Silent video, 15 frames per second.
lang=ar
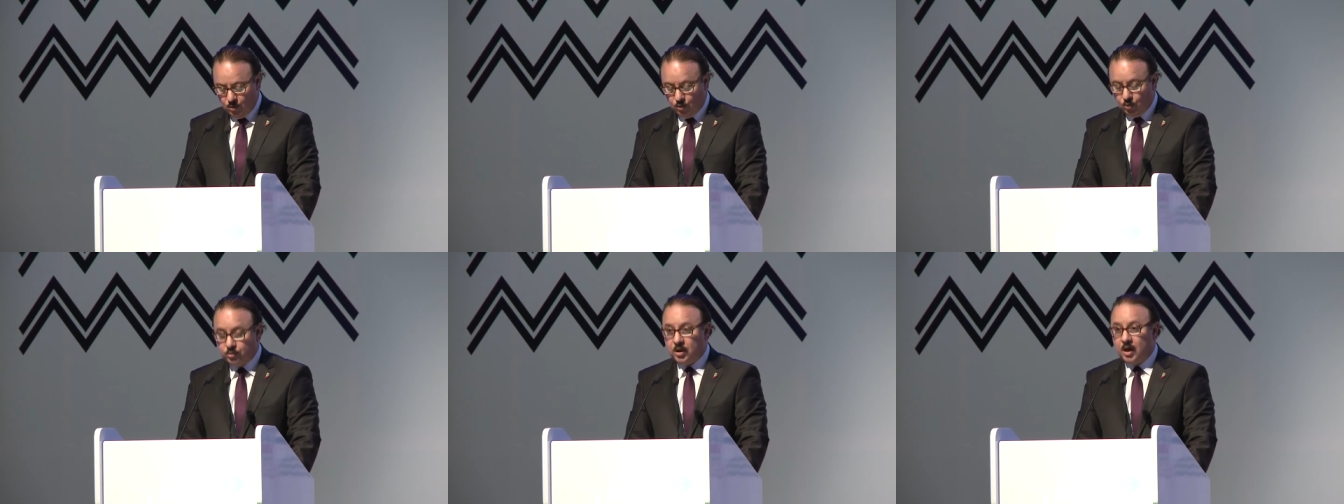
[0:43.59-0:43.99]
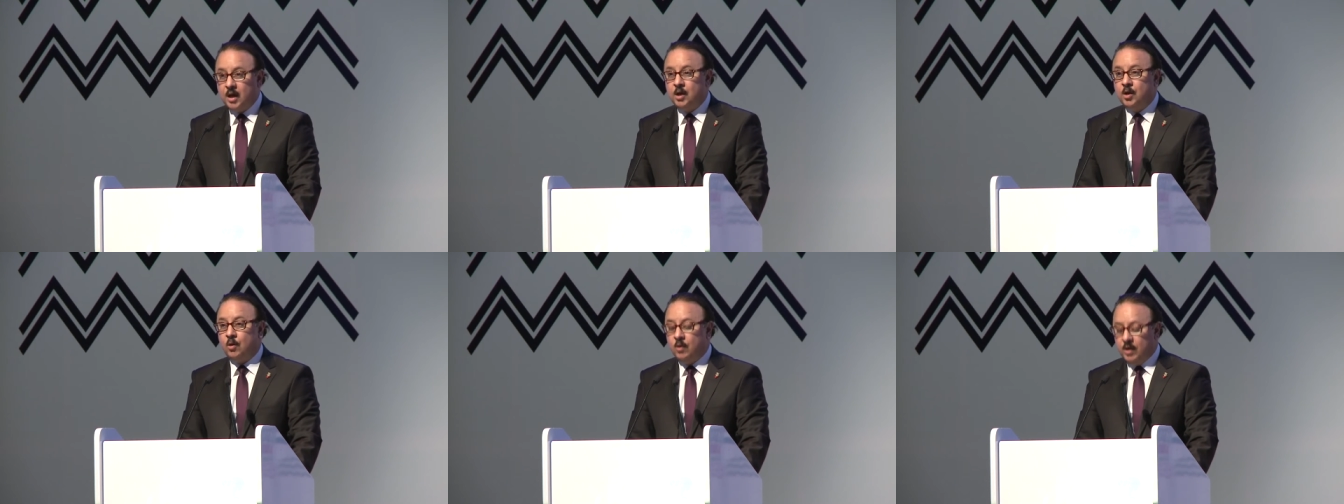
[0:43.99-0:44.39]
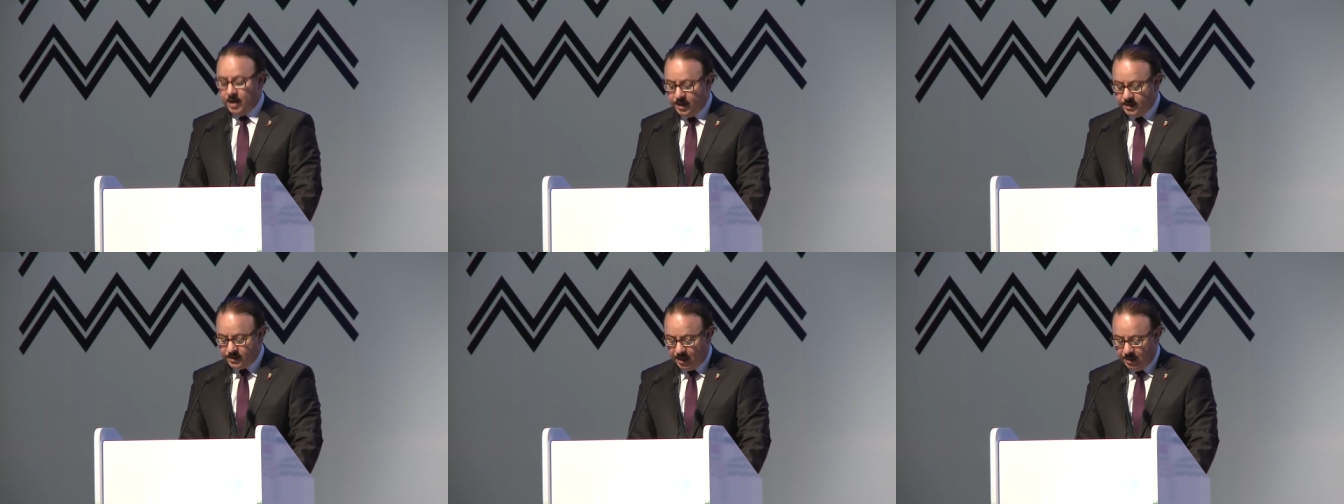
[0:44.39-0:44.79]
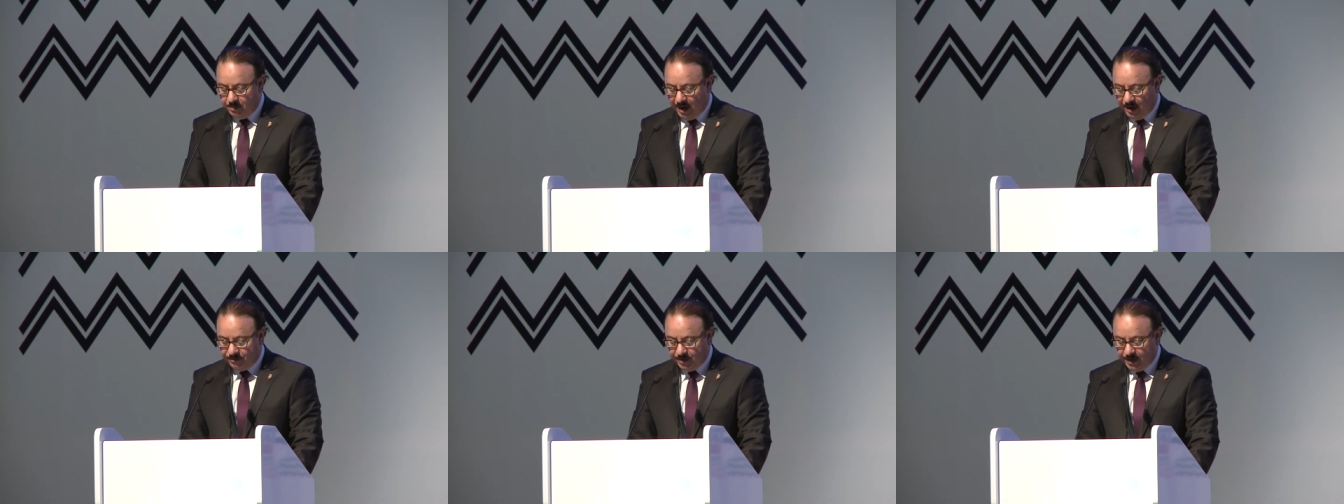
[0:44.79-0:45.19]
أطالع هذا
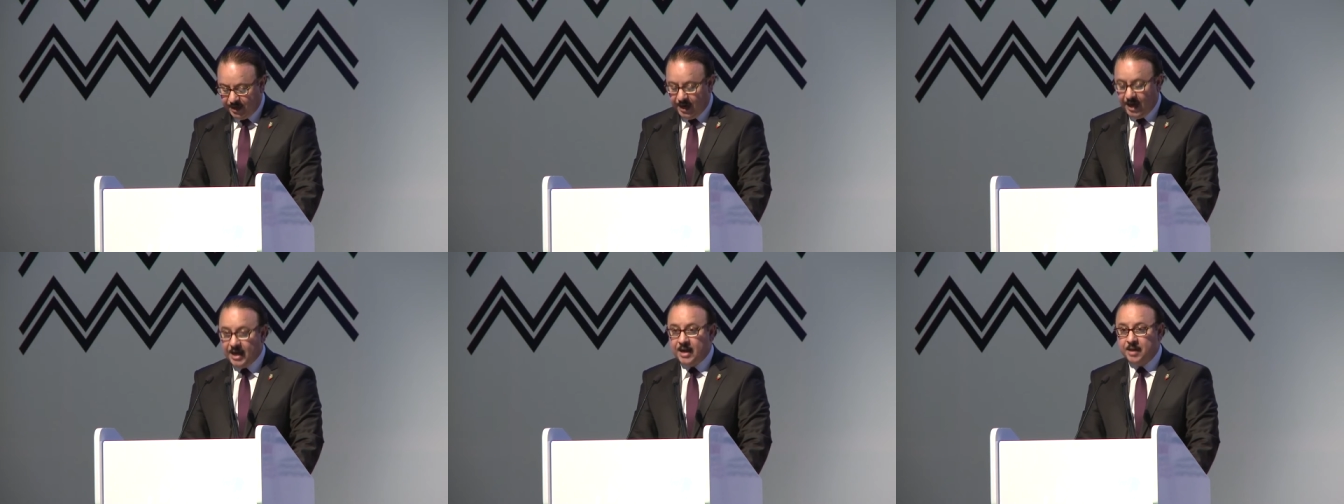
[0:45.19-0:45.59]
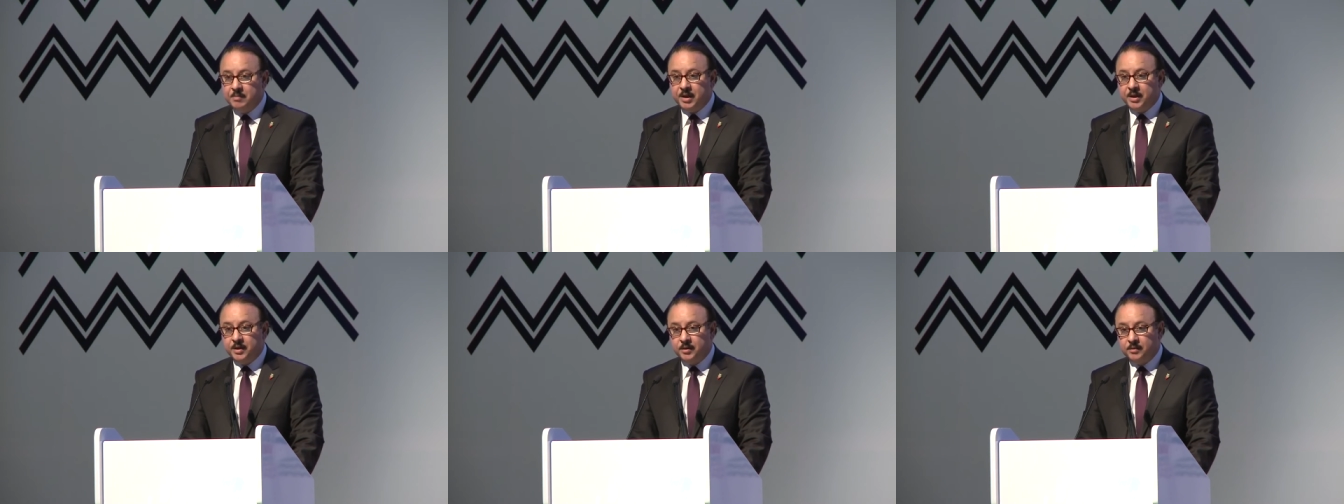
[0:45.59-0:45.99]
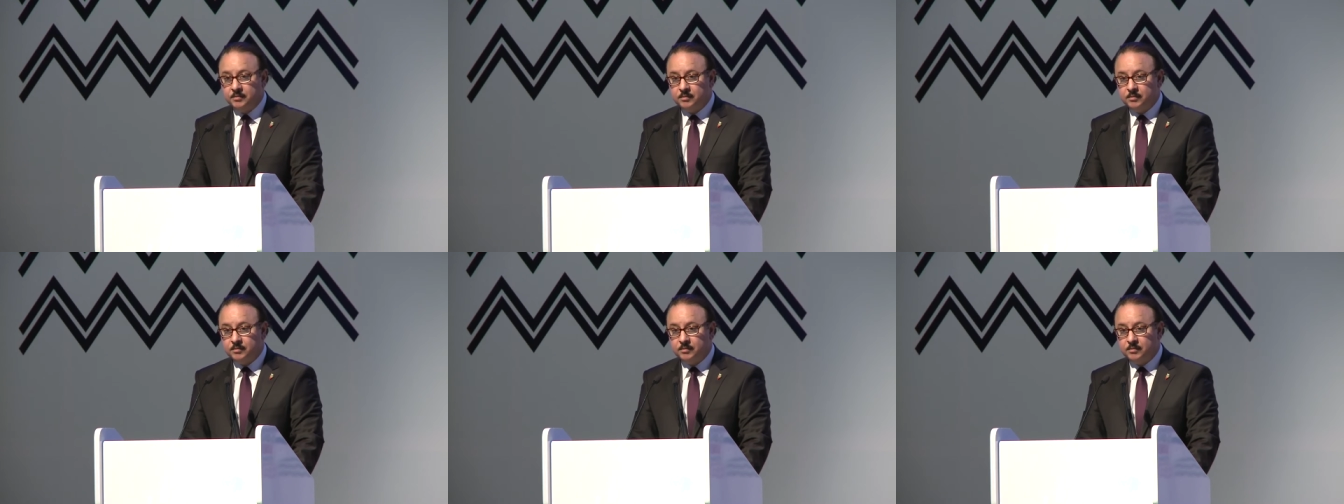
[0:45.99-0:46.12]
المحفل العالمي